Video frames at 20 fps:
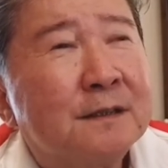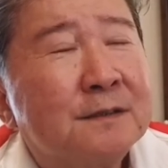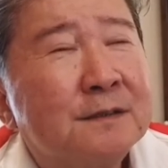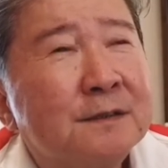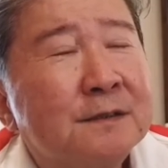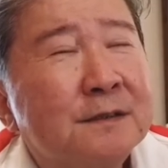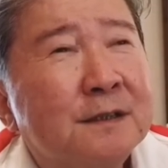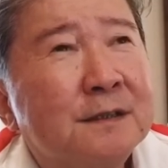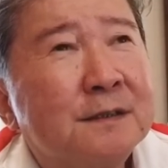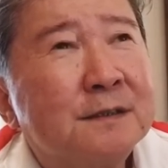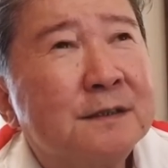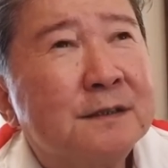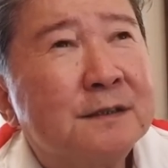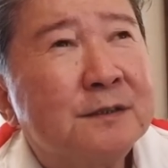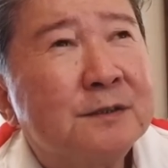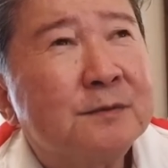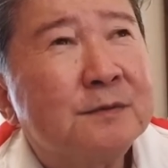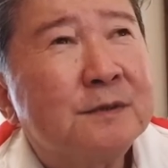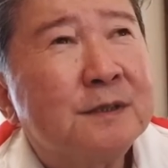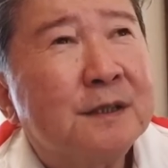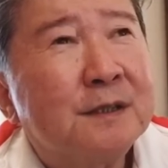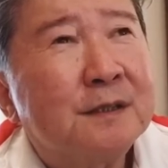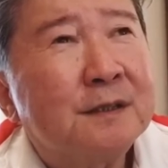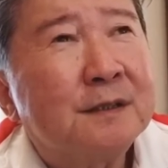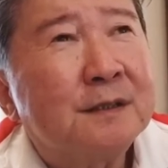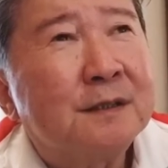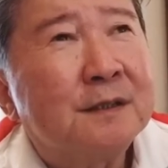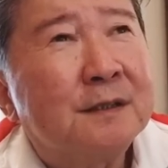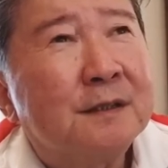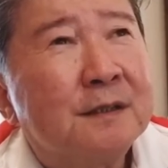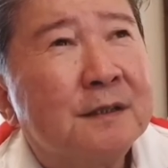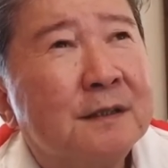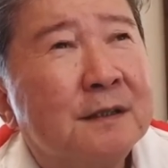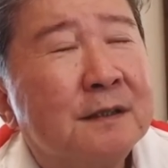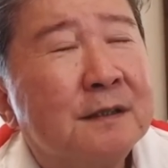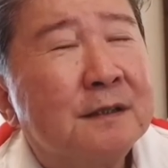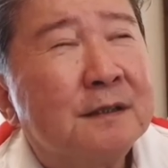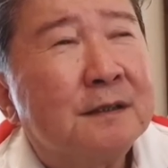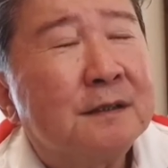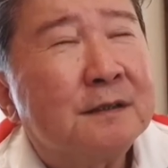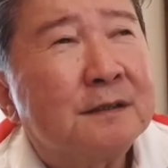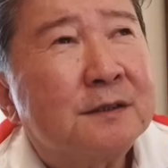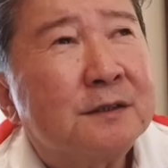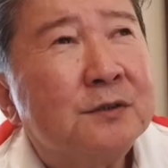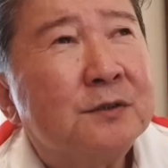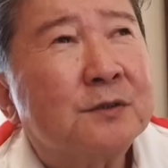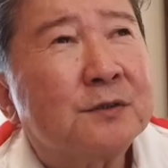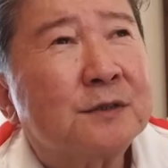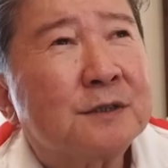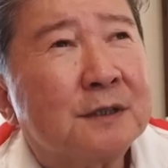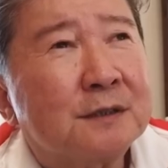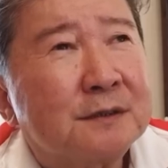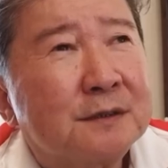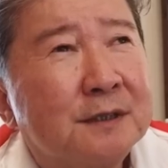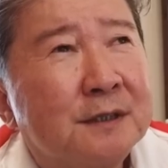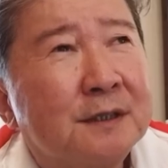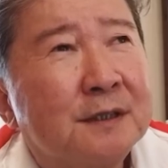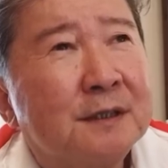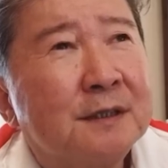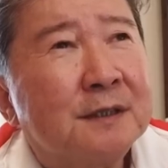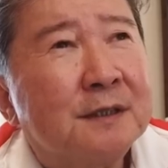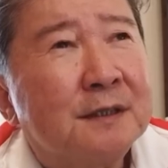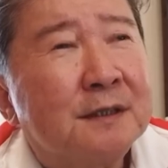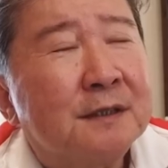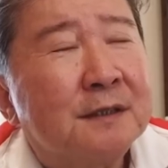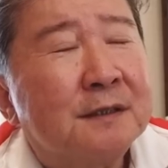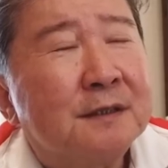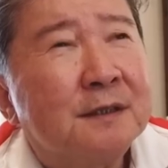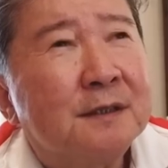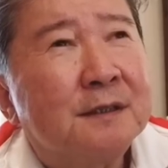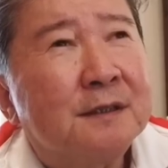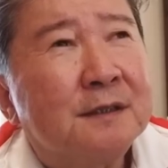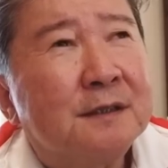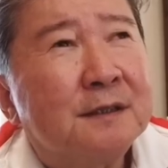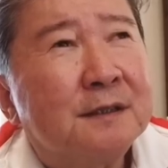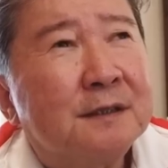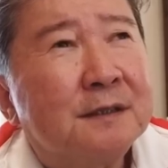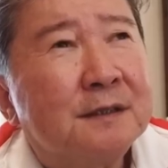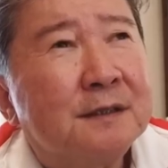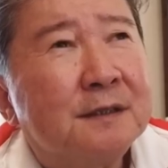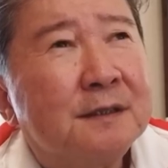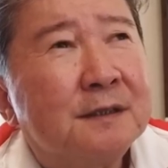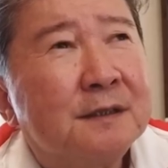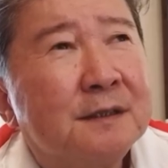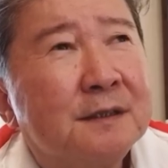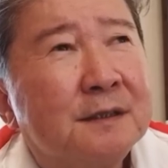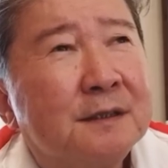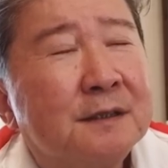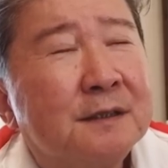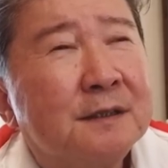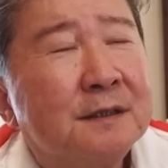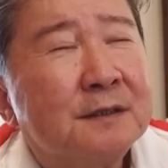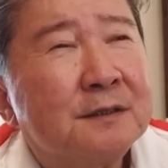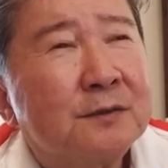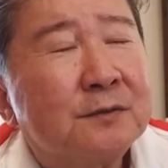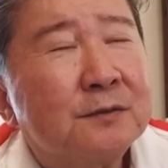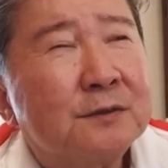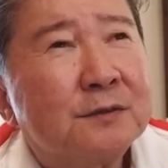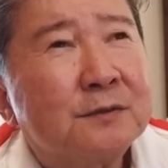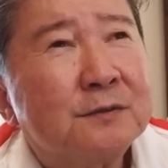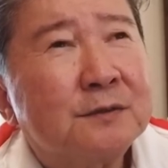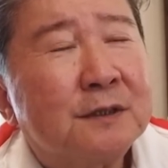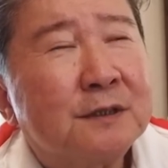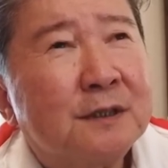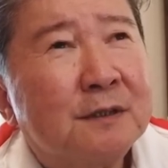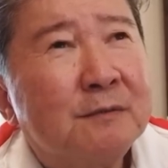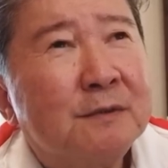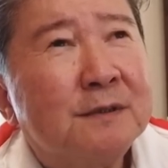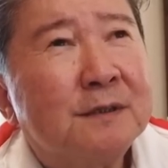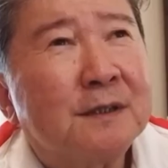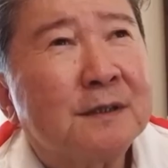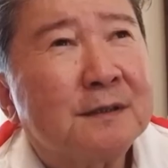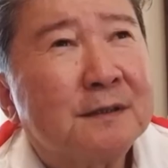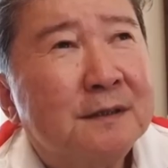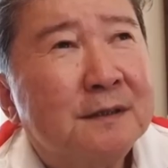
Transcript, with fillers: 生時代に自分で、起業しちゃって、で、その仕事はダメになっ